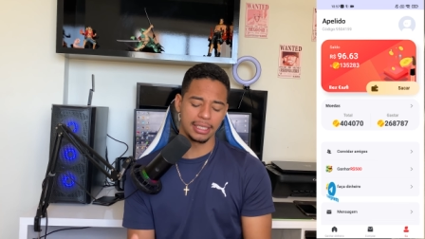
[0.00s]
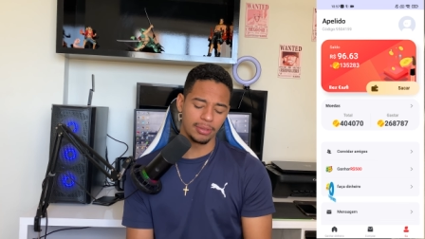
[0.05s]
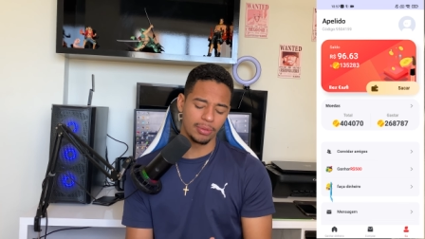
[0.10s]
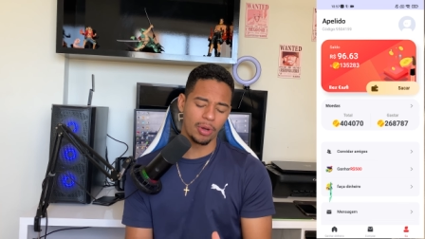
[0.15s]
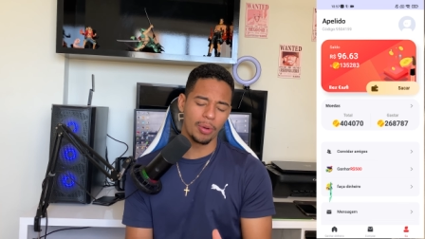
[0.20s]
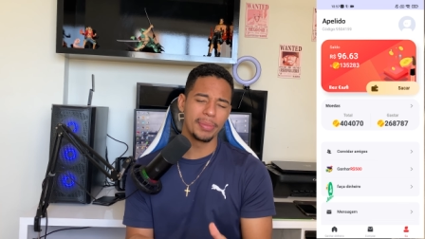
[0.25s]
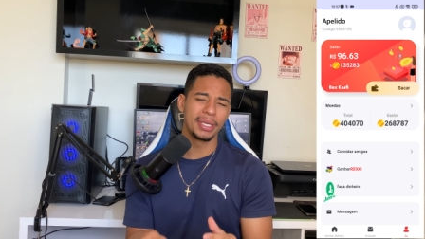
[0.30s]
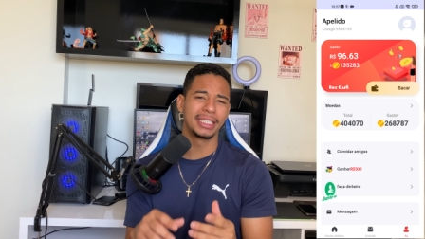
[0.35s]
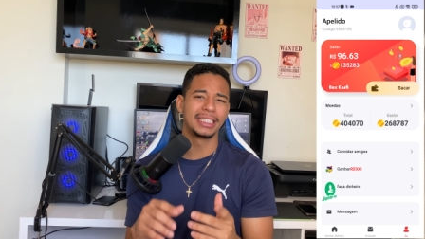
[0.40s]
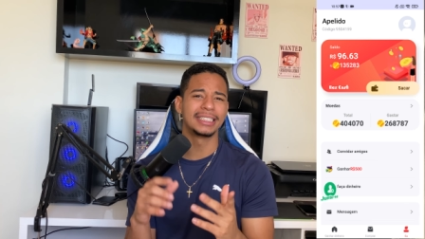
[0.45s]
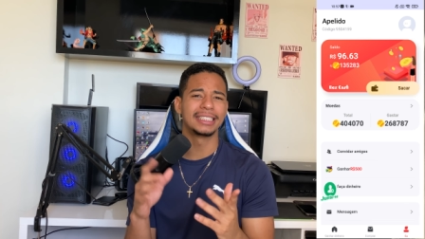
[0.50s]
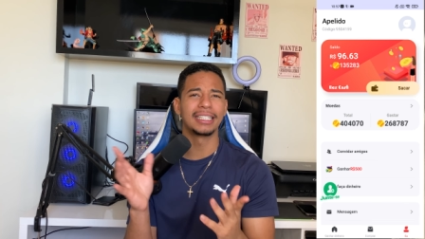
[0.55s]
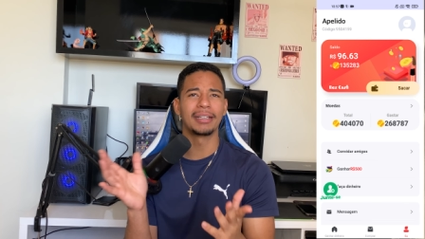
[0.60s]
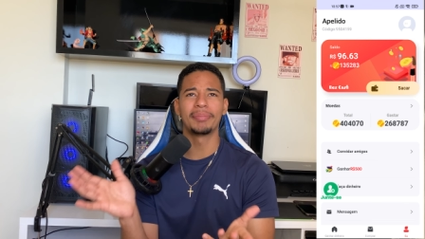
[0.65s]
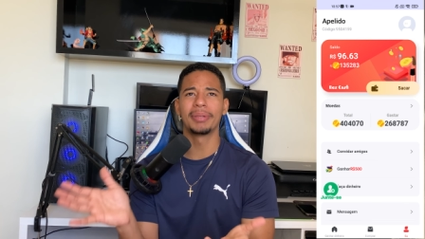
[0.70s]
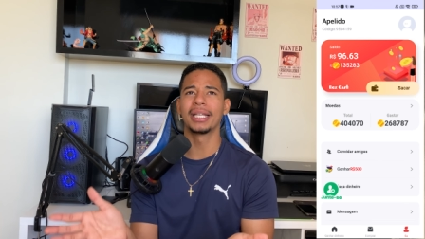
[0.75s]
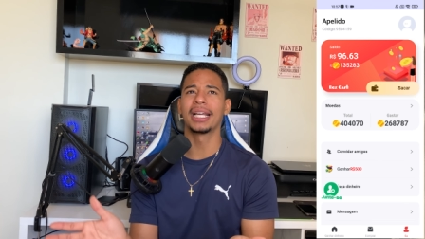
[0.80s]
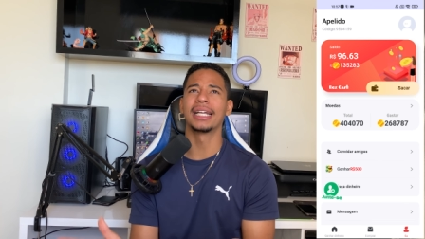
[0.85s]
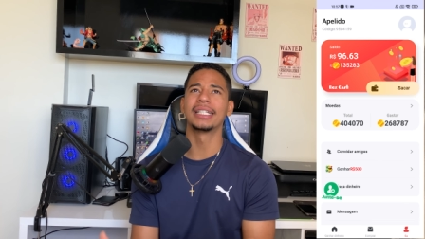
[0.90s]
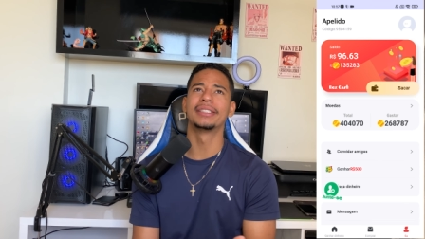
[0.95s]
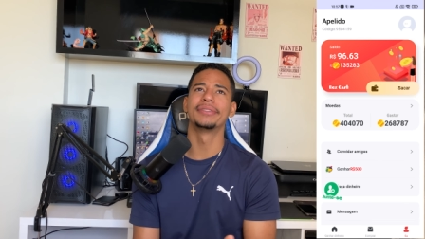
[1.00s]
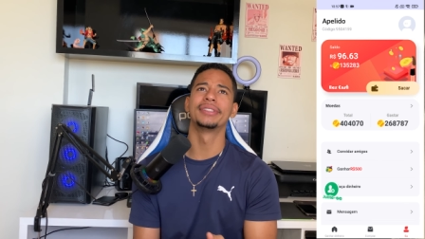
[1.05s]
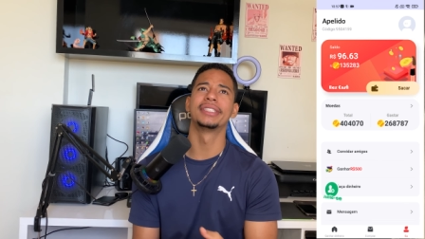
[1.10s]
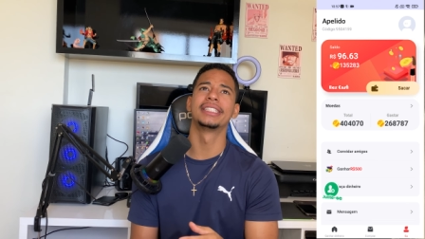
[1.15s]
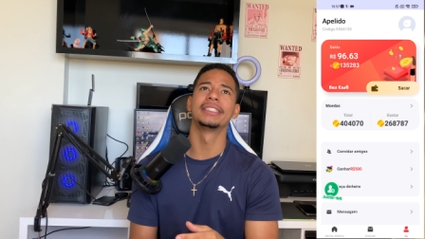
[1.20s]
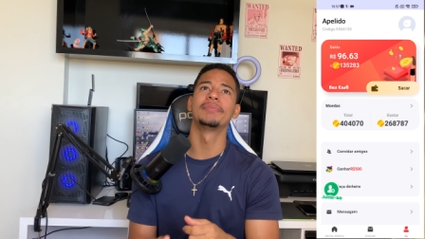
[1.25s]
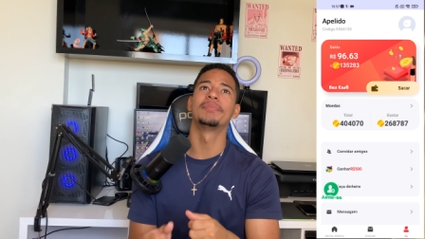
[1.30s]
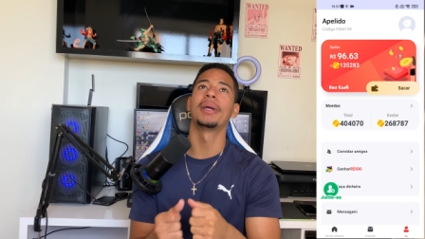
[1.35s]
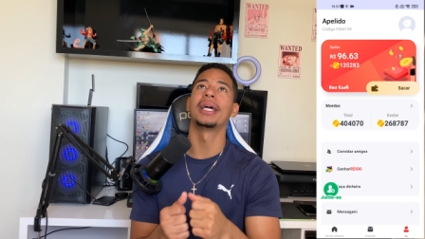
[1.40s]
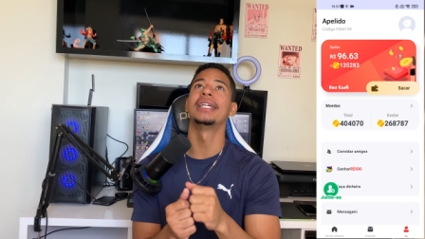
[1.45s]
Normalmente os aplicativos
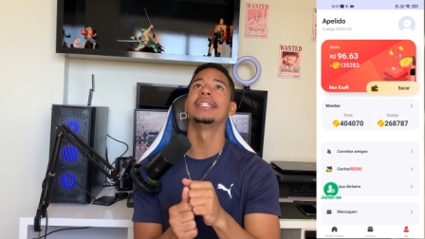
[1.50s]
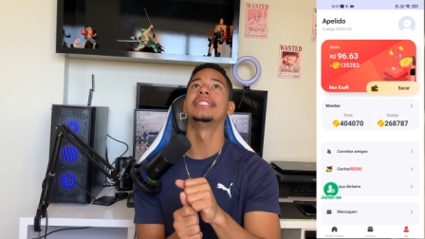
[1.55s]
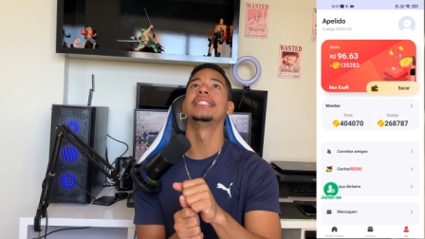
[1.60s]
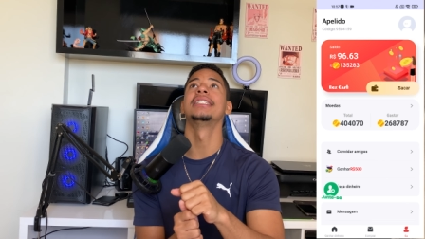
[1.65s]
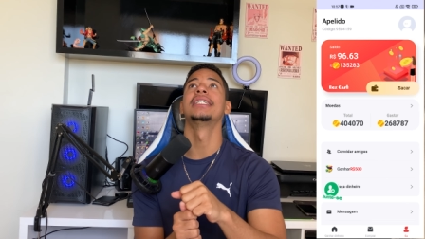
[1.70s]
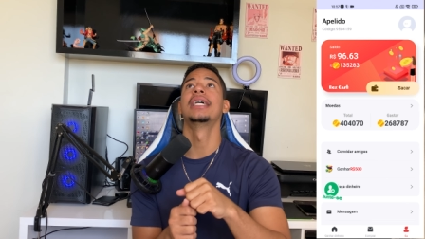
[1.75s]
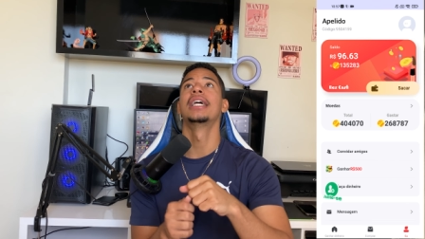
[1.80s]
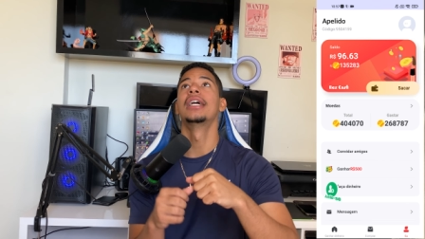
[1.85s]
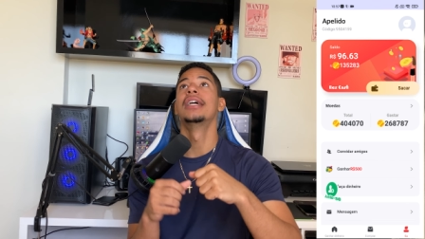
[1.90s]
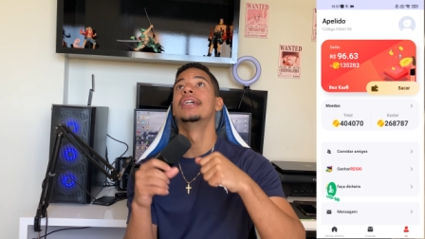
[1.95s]
assim, pedem